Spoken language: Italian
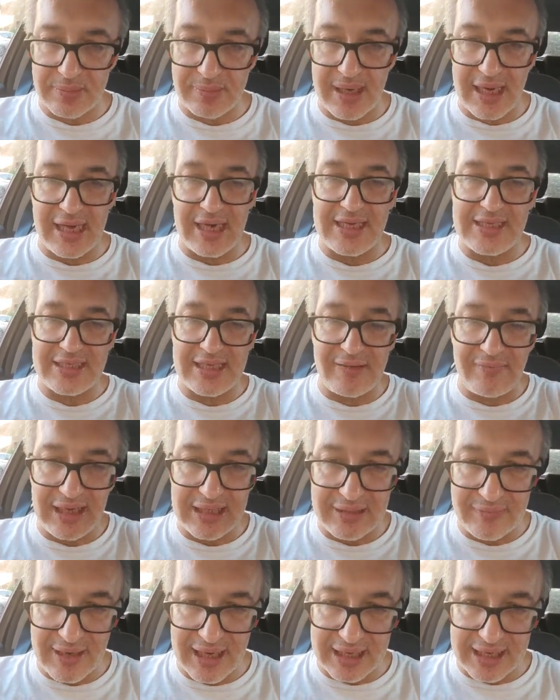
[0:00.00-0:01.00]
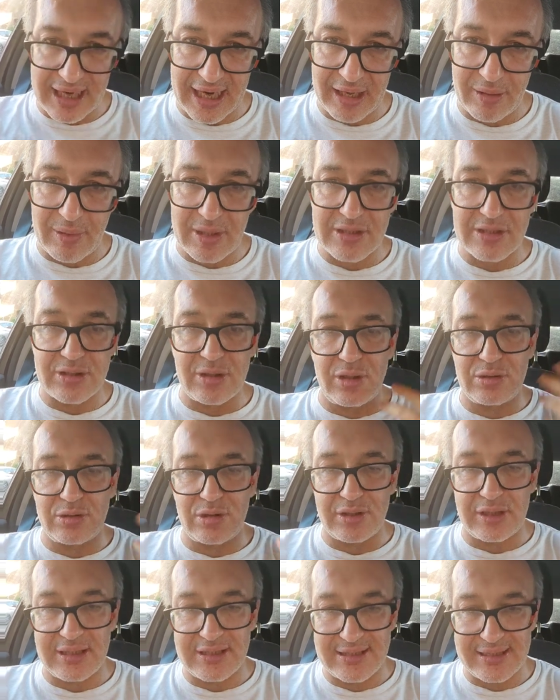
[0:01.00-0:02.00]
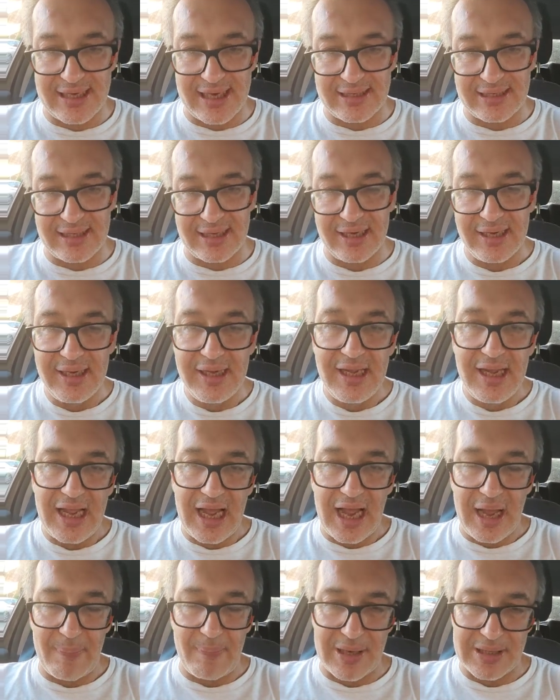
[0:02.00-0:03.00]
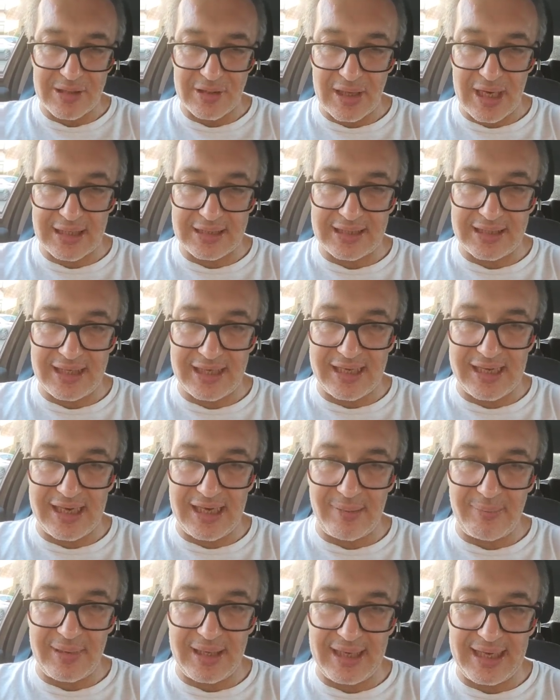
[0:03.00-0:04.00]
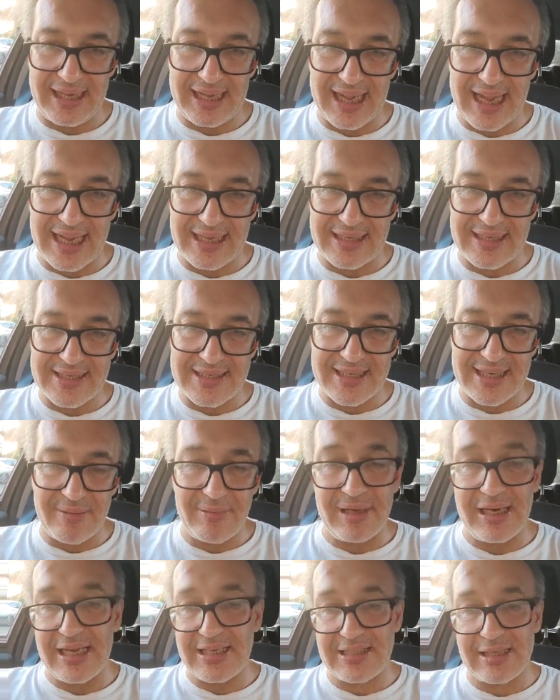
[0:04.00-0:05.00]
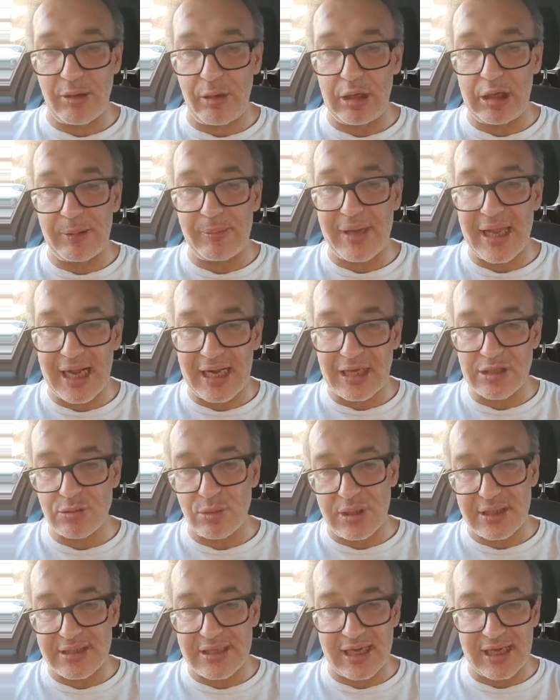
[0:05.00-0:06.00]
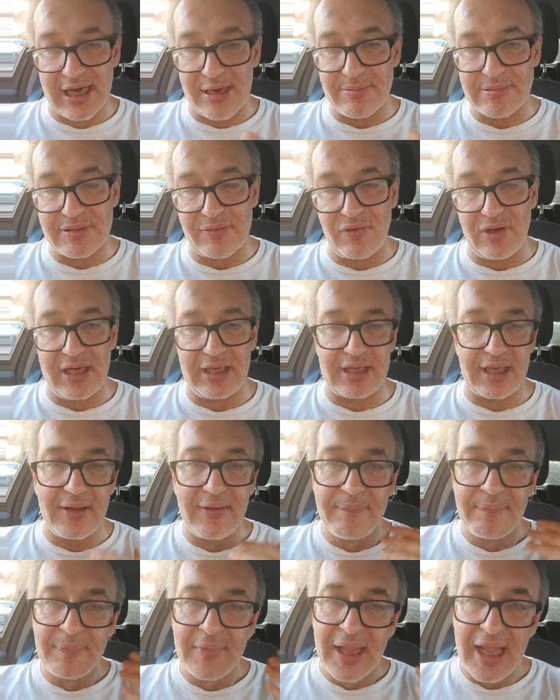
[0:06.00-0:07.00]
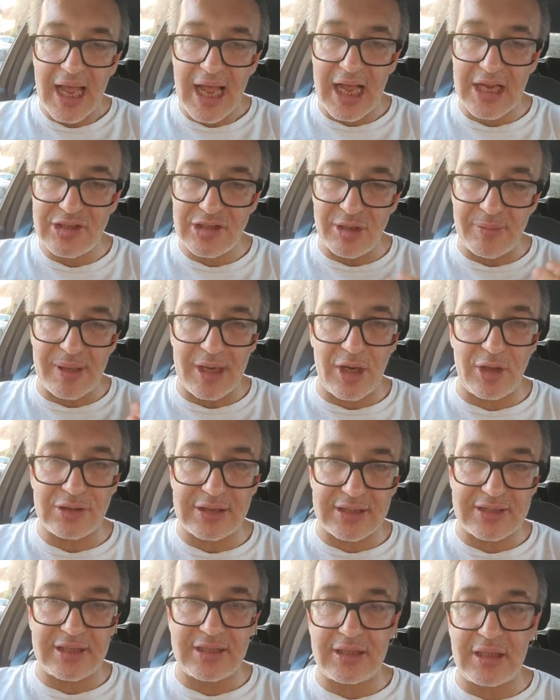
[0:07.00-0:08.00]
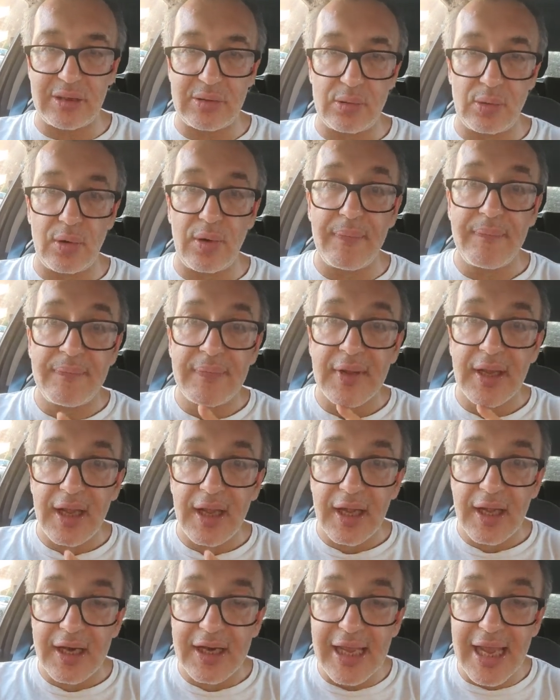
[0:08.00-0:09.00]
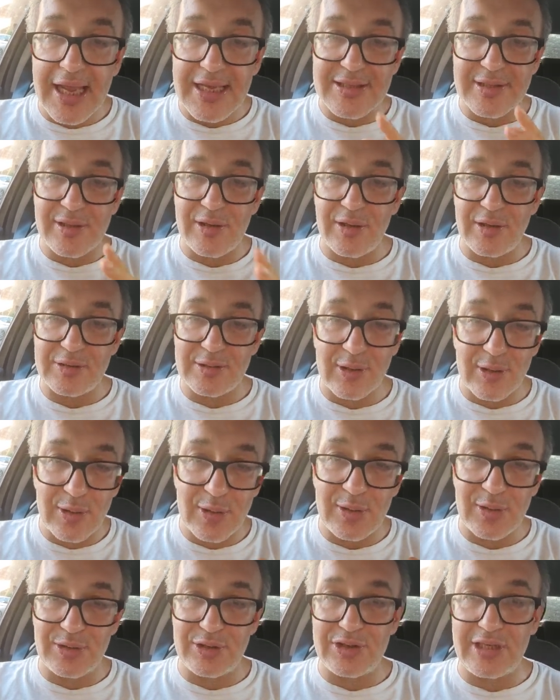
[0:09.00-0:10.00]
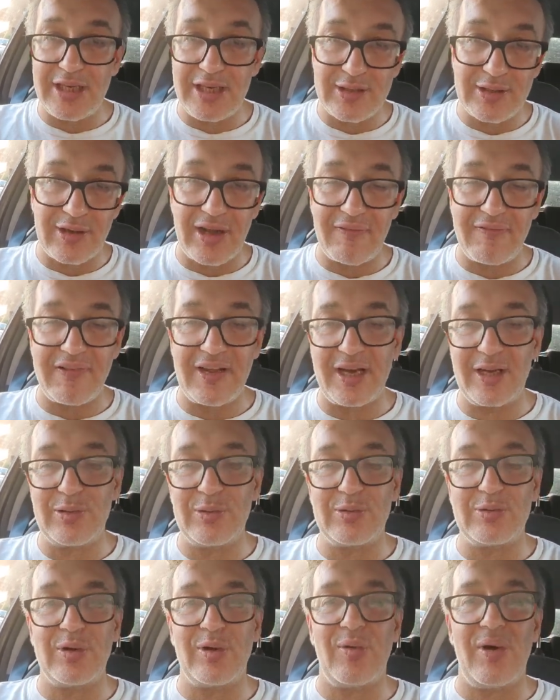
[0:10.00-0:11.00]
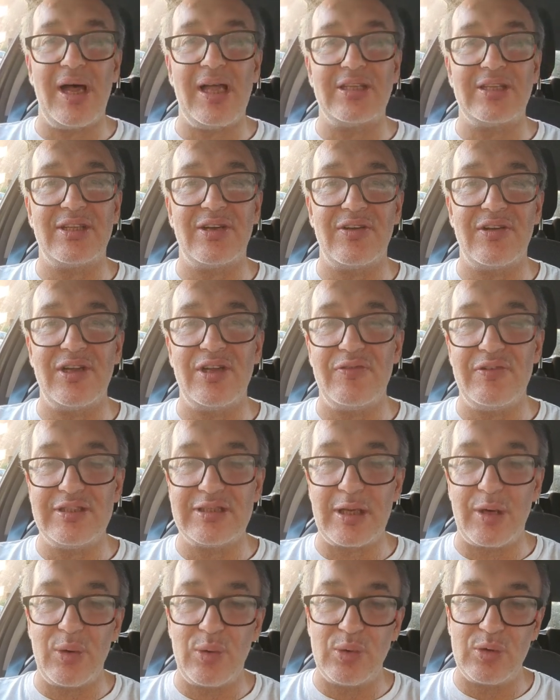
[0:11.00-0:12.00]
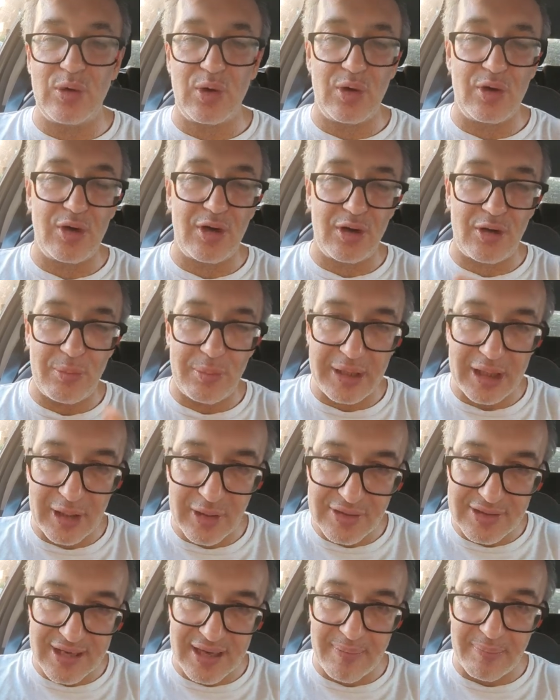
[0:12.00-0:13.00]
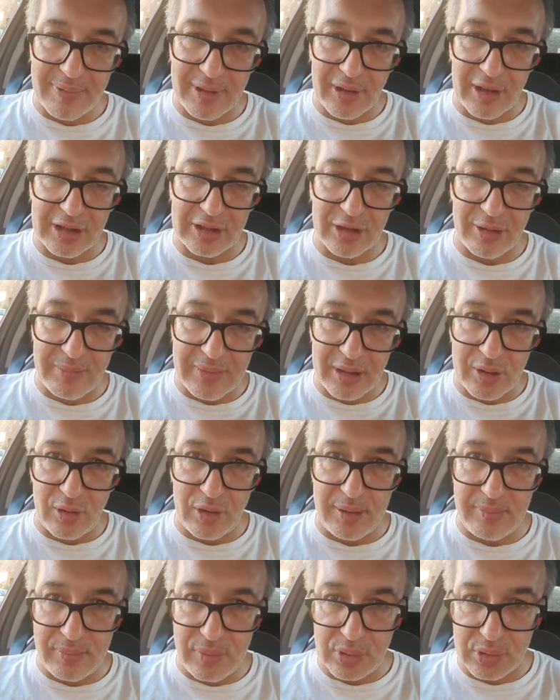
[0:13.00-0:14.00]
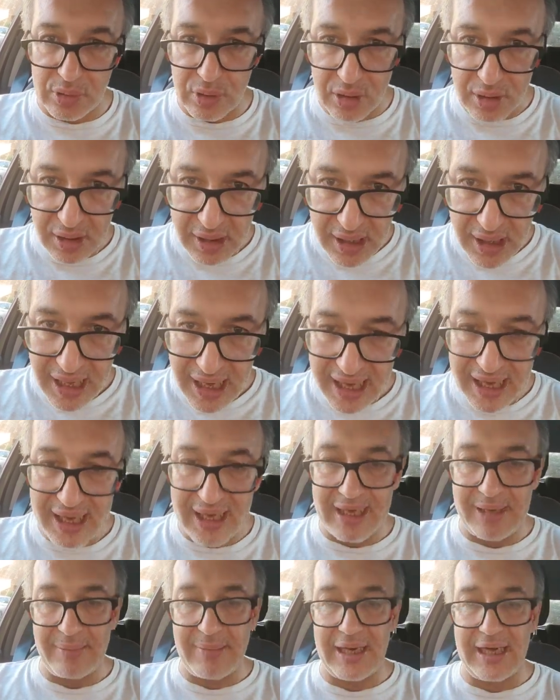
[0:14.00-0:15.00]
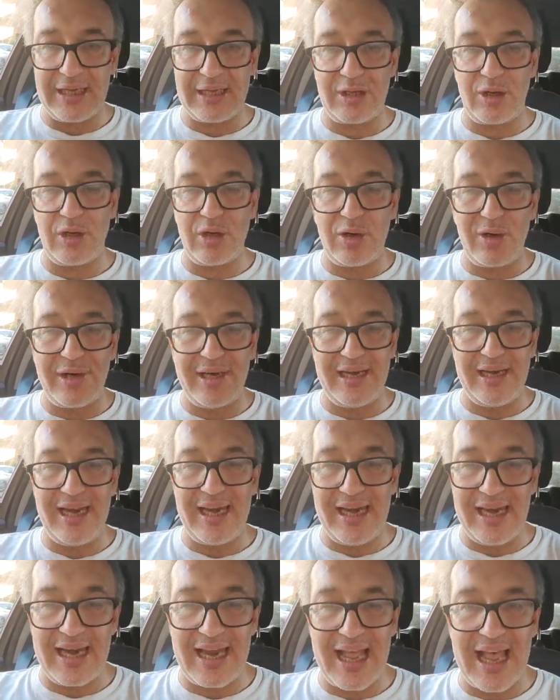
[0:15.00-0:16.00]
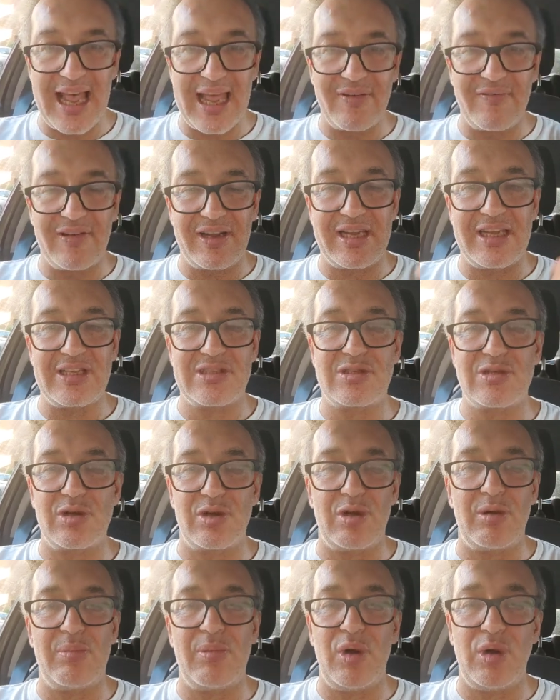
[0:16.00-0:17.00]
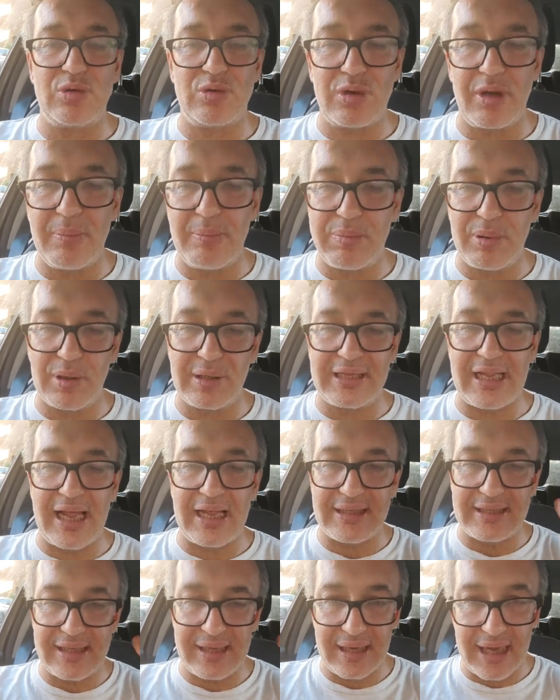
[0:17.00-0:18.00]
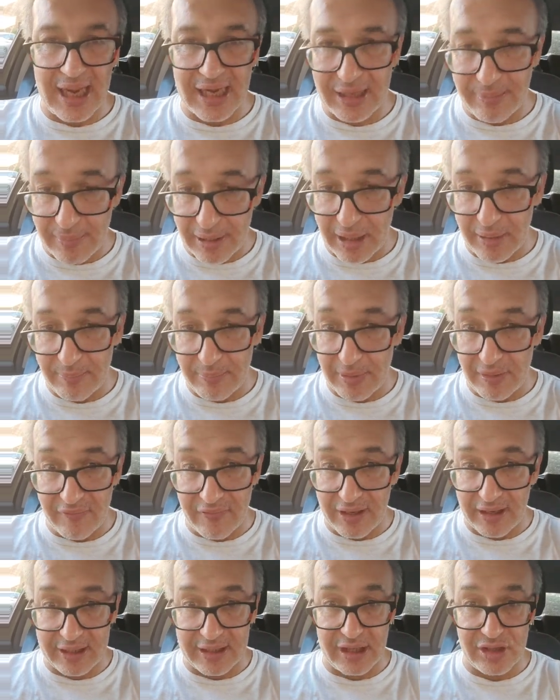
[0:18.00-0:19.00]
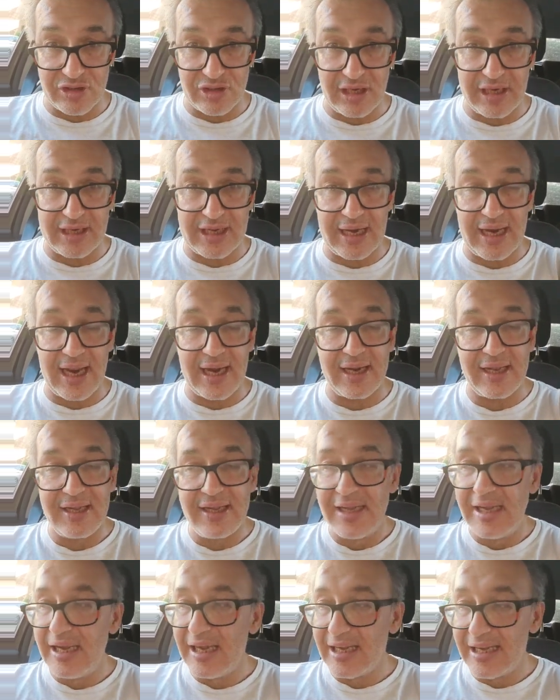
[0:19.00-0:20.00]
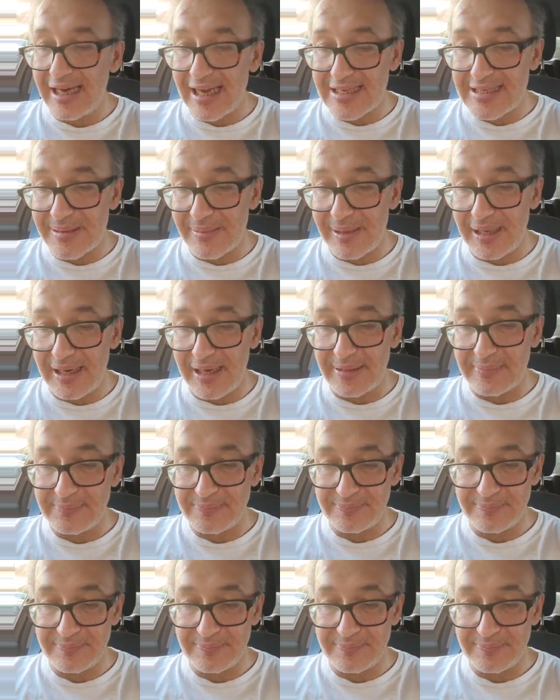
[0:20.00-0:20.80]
Bene, iscrivetevi al canale qua sotto se siete appassionati di crimini et simili e seguitemi anche su Instagram se volete, Angelo Marotto 71 riesco, sono riuscito a fare tutto quanto. Io vi saluto, come dico sempre, con la tromba e con l'imbuto e rimanete con noi nelle live che sono molto importanti anche per, per far crescere il canale. Grazie mille.